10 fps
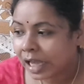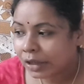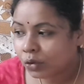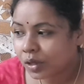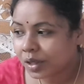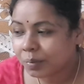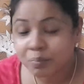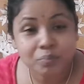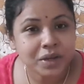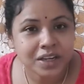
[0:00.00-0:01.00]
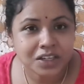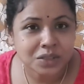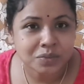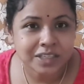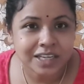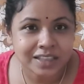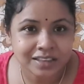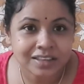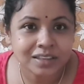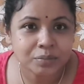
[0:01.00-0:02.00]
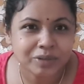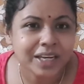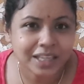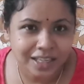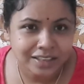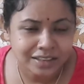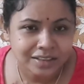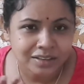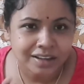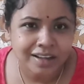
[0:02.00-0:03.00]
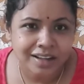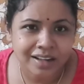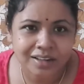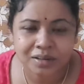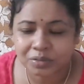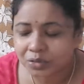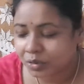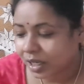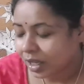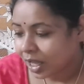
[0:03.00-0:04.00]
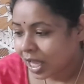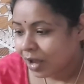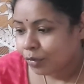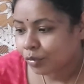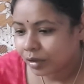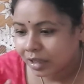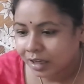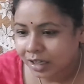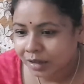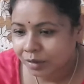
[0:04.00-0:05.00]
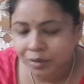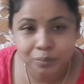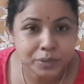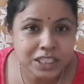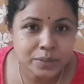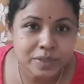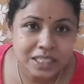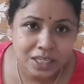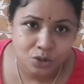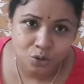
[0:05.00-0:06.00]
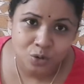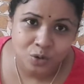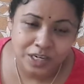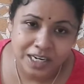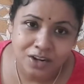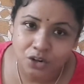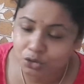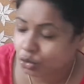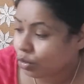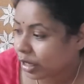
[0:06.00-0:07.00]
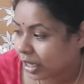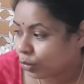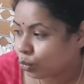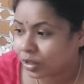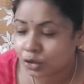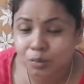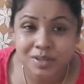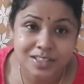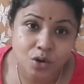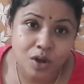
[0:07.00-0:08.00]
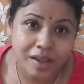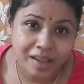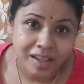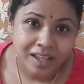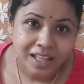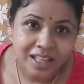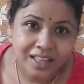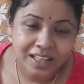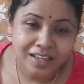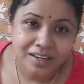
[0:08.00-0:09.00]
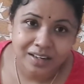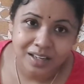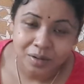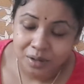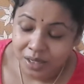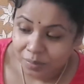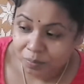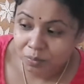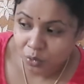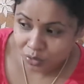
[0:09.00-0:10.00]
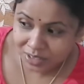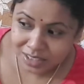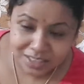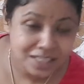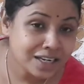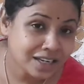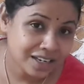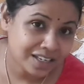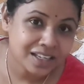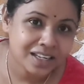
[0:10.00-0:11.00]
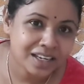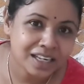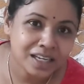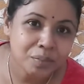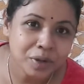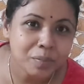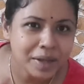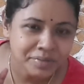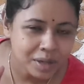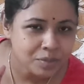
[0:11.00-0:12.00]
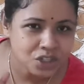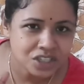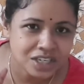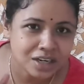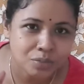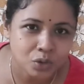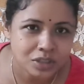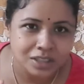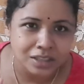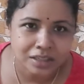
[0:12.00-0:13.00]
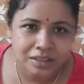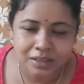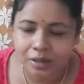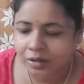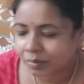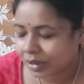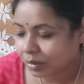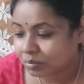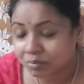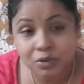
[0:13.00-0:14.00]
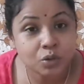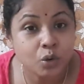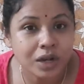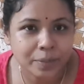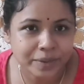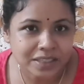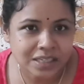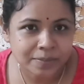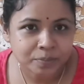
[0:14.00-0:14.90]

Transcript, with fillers: क्योंकि मेरे हस्बैंड की आदत थी मेरी आदत जो है वो कि अगर बीस बीस के दो नोट है और सौ के एक नोट है तो मैं सौ के दे करके उससे चिल्लर ले लेके मेरे बैग में हमेशा चिल्लर बहुत ज़्यादा रहता था मतलब खुले पैसे